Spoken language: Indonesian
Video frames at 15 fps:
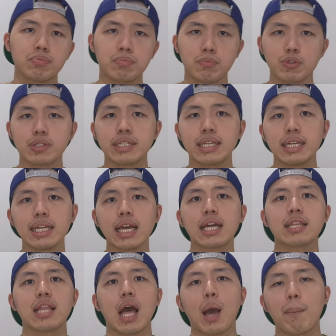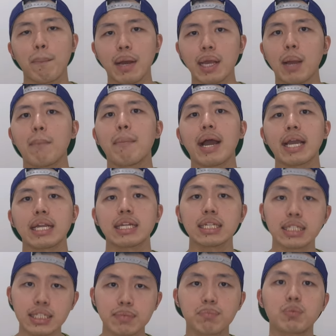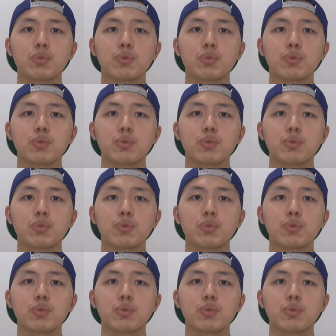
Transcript: mesti lihat apa yang Binance